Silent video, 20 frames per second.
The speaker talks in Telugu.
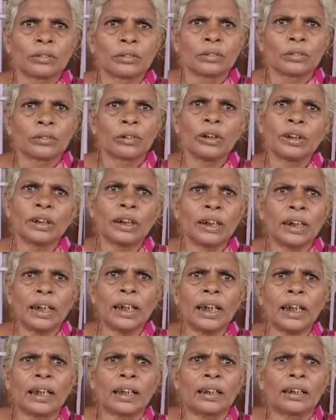కొట్టి
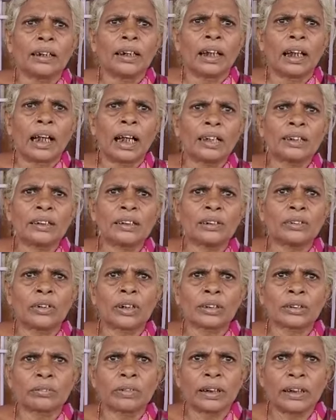ఆచల
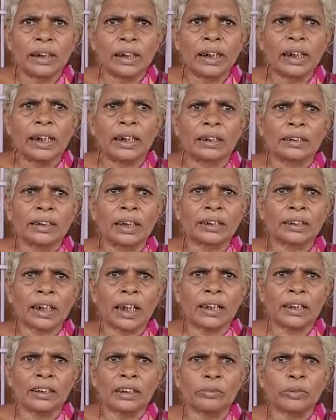కోసం అయ్యి
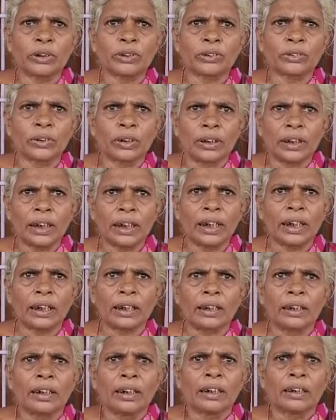సంతకాలని పెట్టుకొని
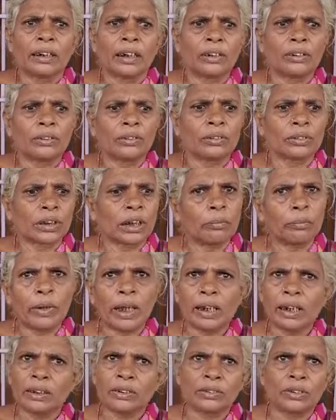నన్ను
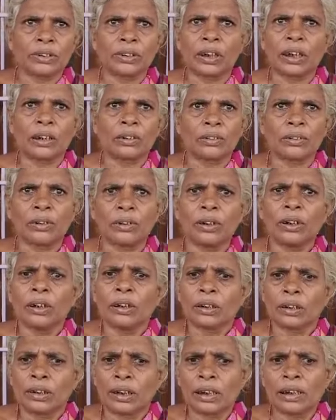చంపాలని చూసినారు
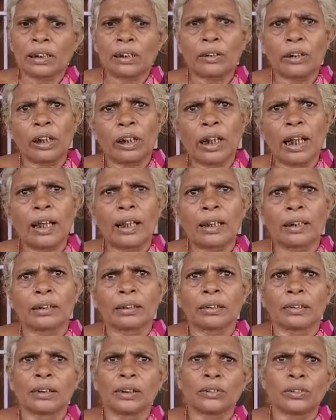నెలకులోగా
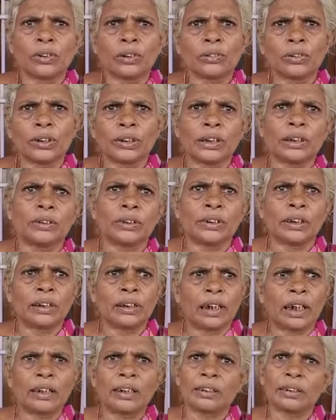నీ కొడుకు వచ్చే వచ్చినట్లు
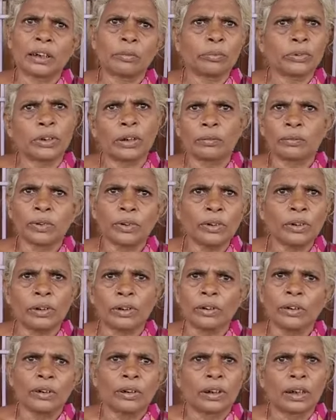అన్ని చంపుతాము
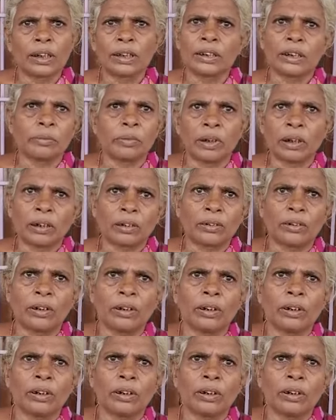అని చెప్పినారు